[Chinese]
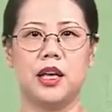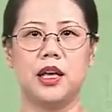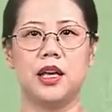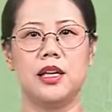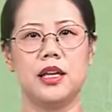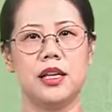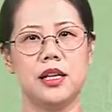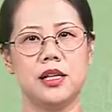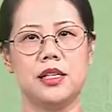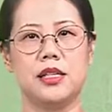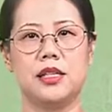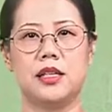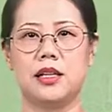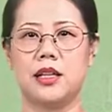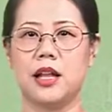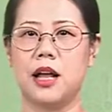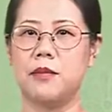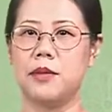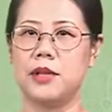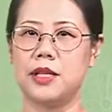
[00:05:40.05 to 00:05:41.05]
因此
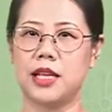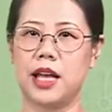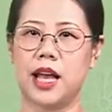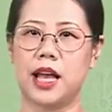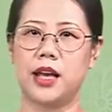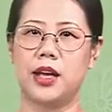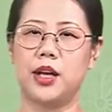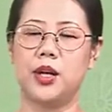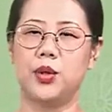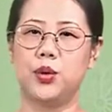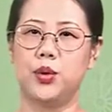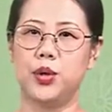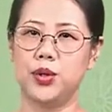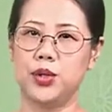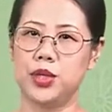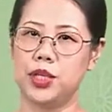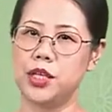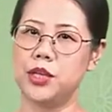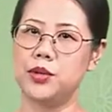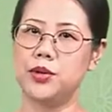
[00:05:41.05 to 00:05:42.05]
他们在夺取
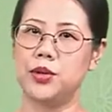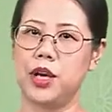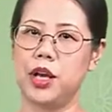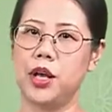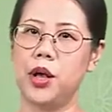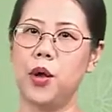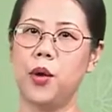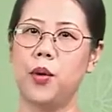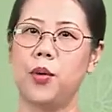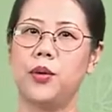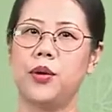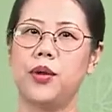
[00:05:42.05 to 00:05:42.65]
政权后，